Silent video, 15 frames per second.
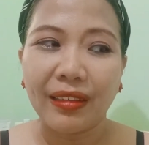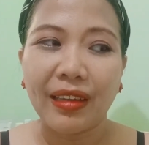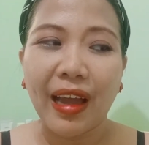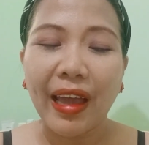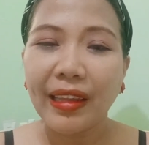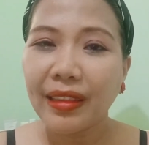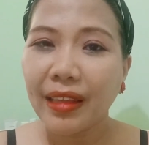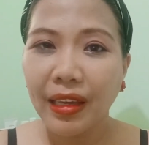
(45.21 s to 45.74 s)

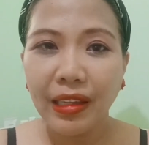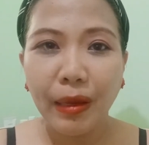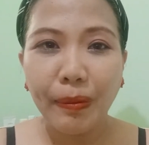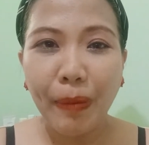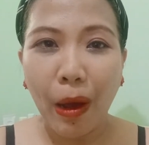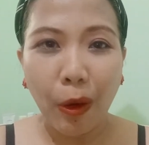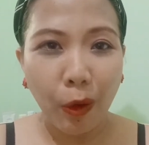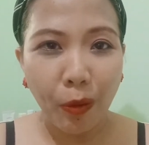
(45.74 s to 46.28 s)
Kahit na hindi
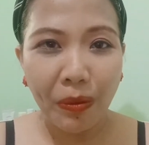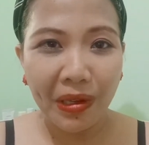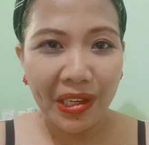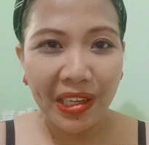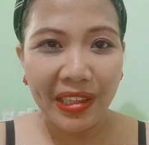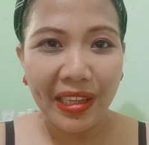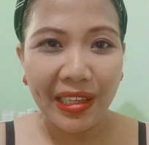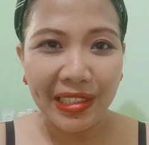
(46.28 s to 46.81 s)
pa ako
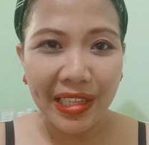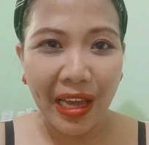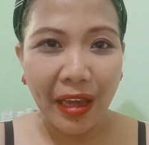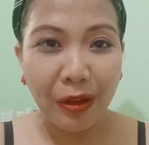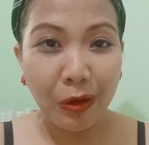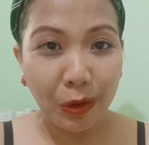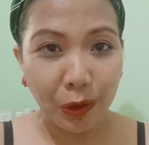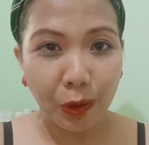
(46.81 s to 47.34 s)
kumikita sa
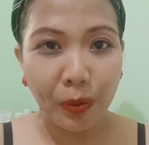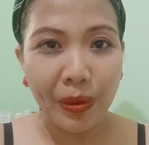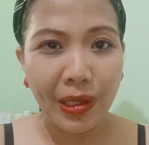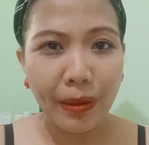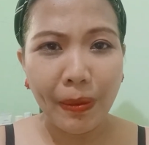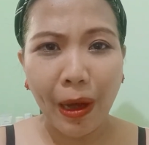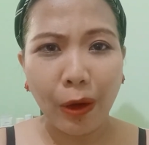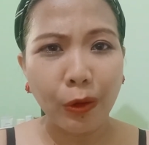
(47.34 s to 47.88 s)
YouTube,
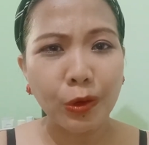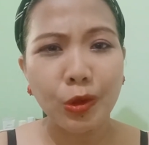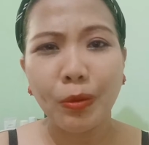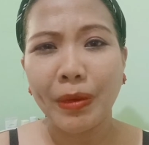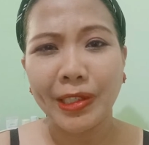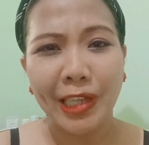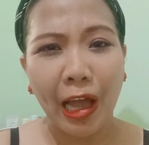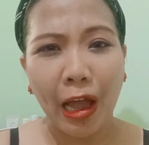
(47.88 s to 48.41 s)
hindi pa ako
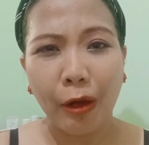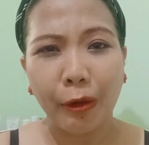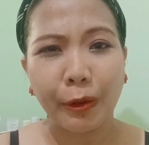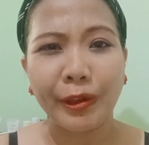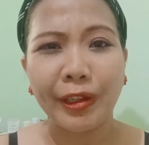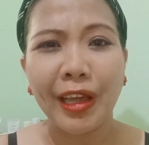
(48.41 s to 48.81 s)
sumasahod,